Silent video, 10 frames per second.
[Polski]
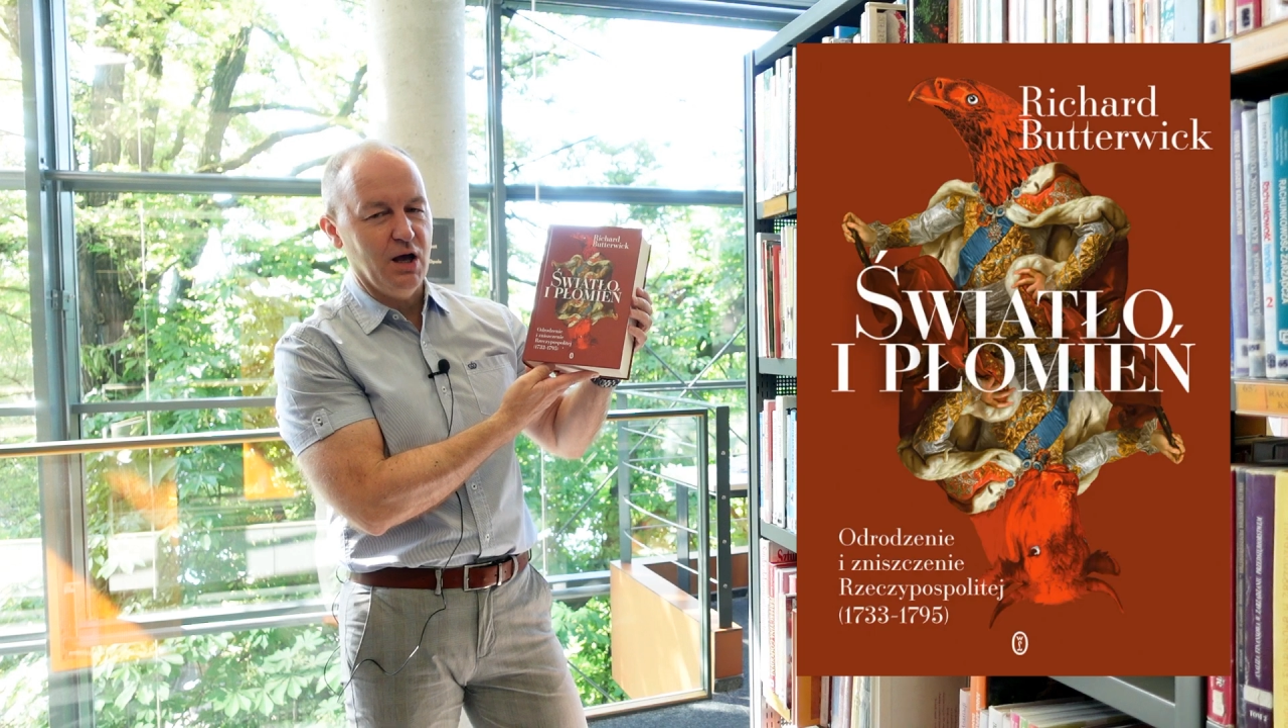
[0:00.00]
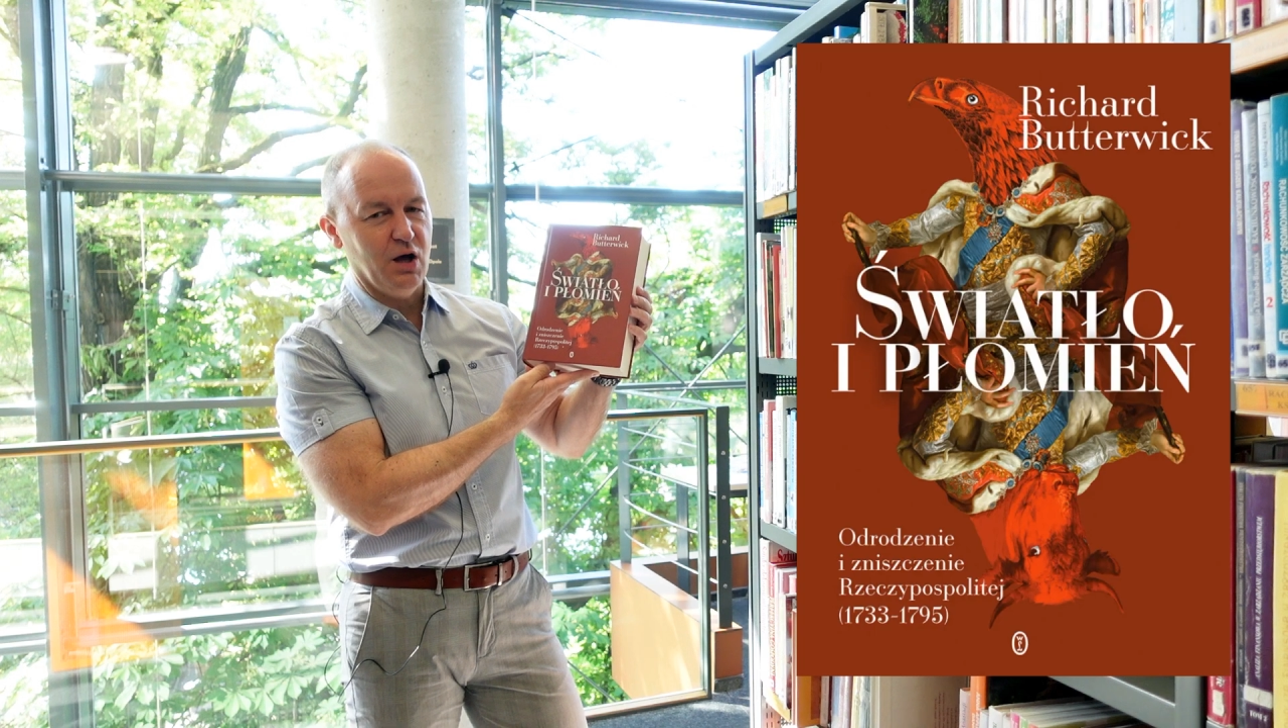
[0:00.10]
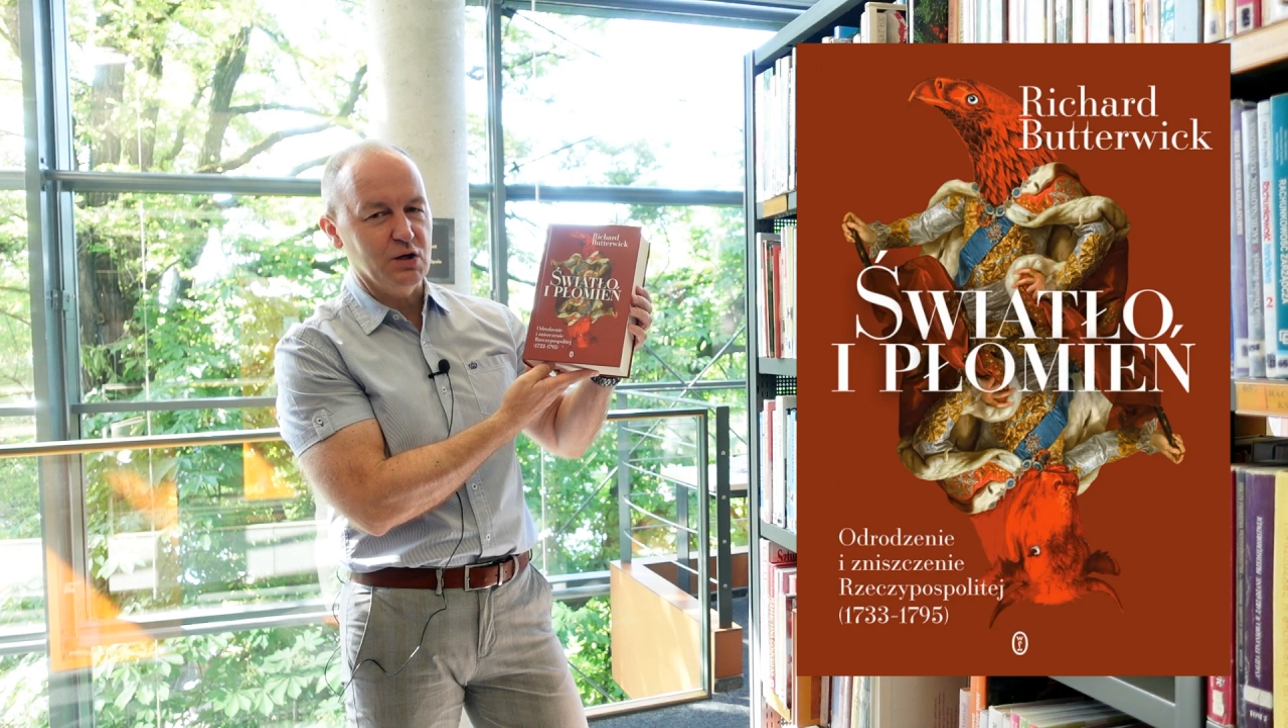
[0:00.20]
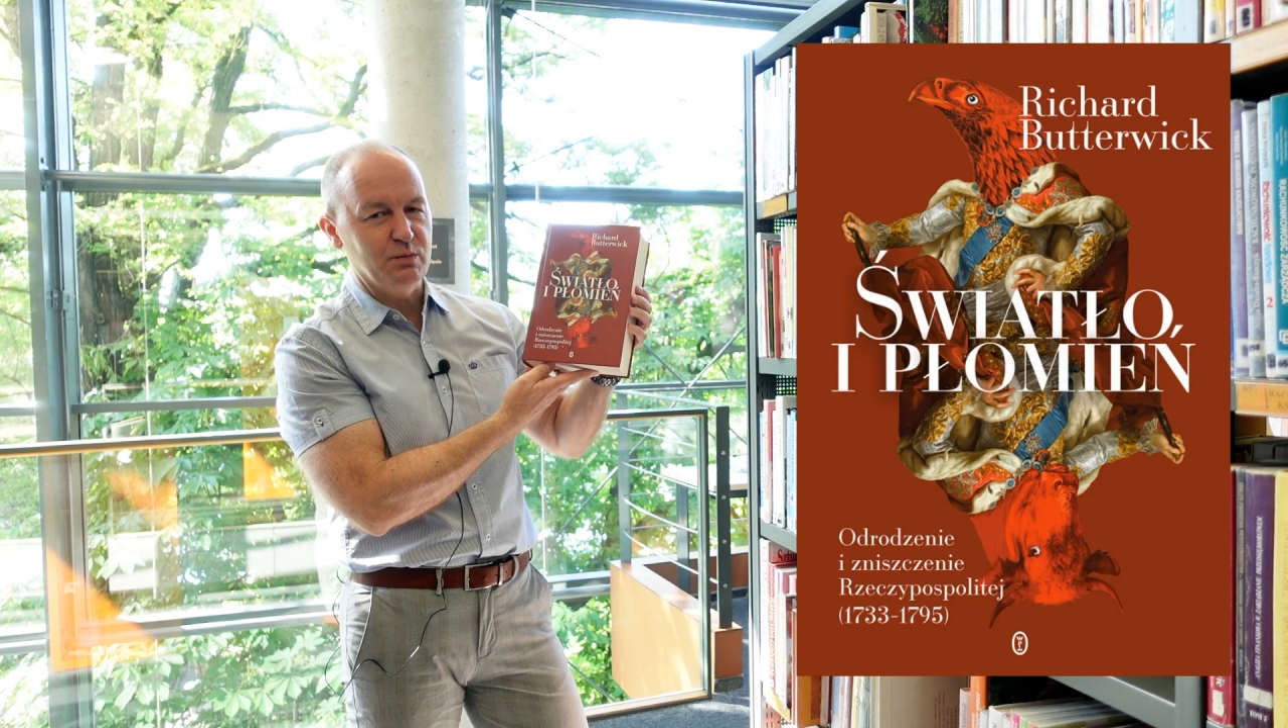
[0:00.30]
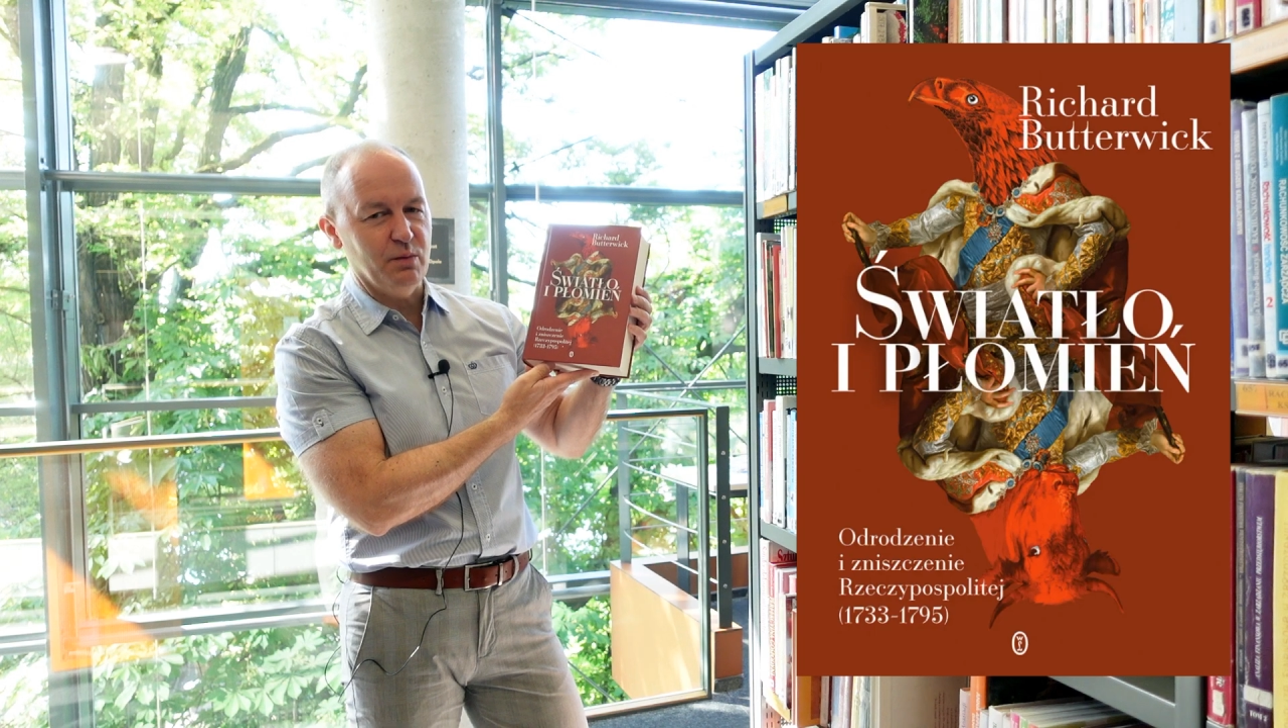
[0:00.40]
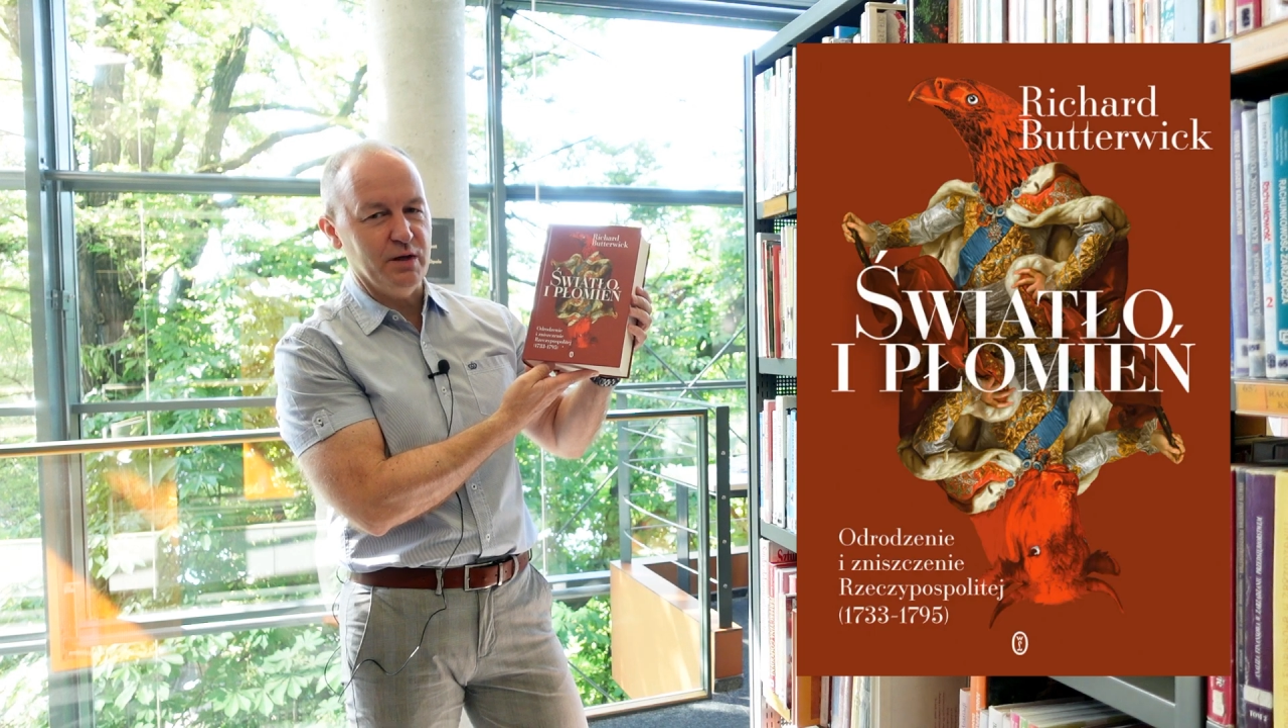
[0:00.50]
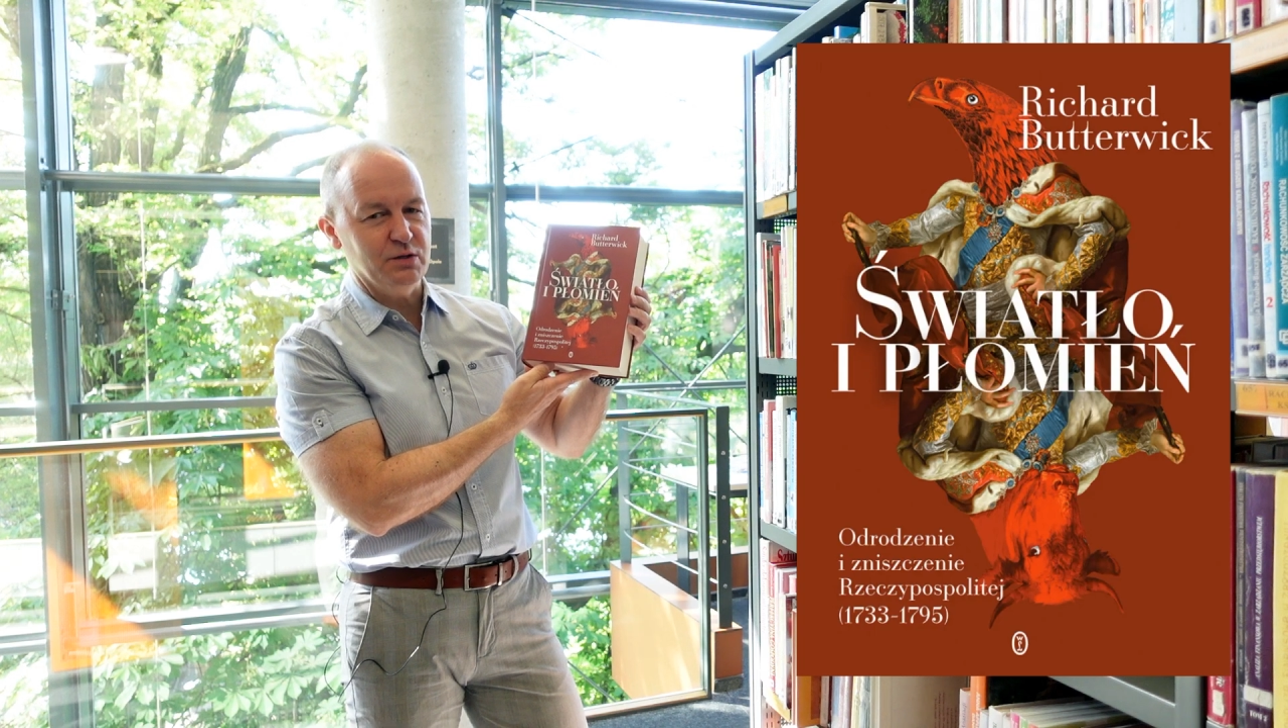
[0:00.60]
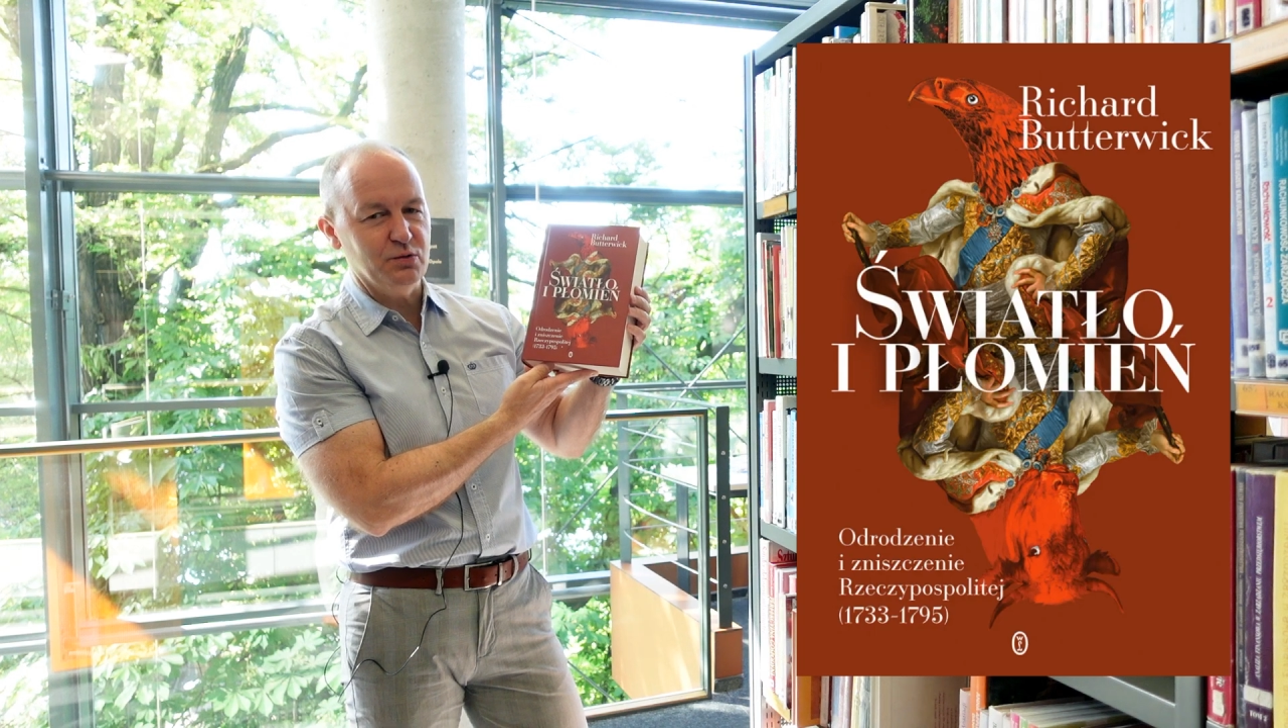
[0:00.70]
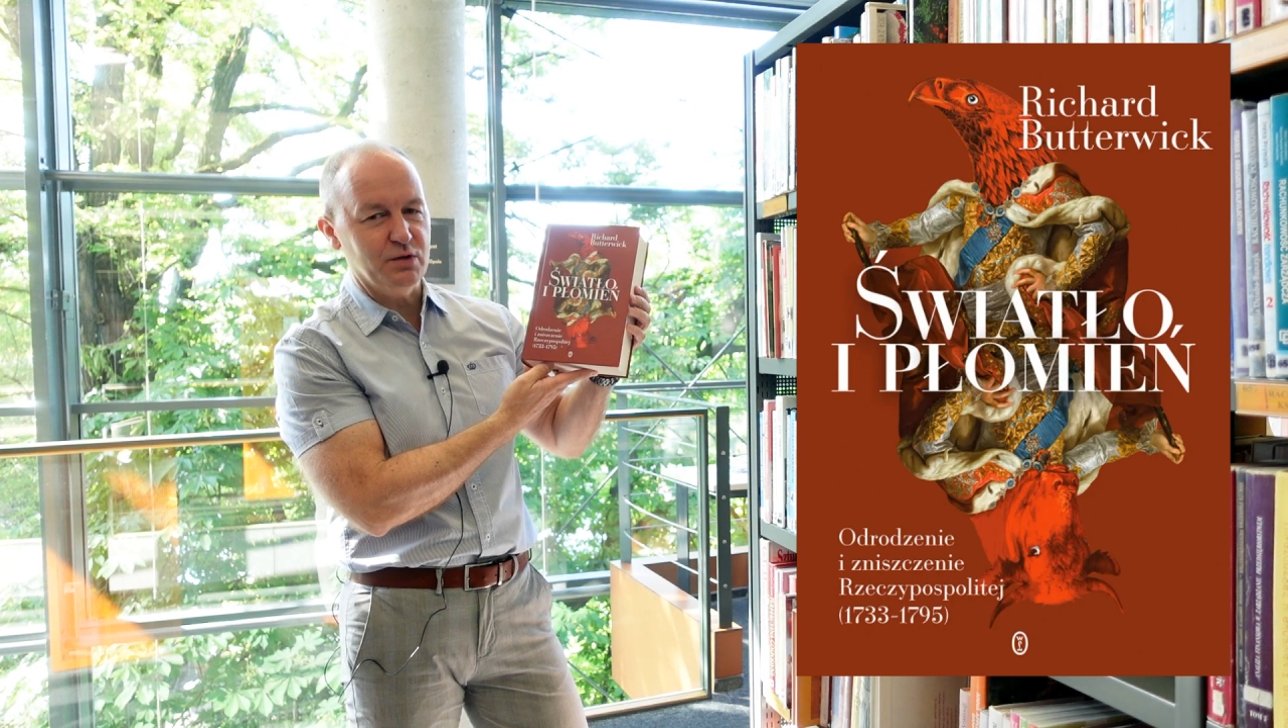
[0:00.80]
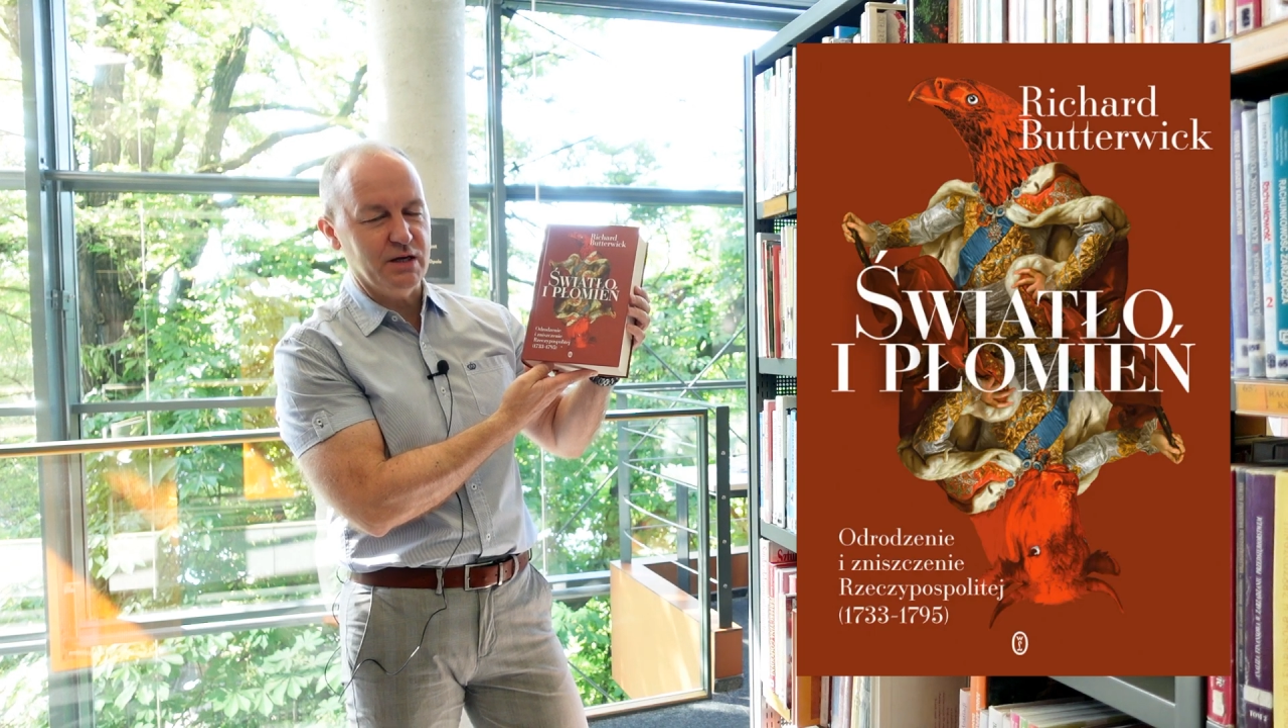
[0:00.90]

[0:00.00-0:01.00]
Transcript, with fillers: Od momentu,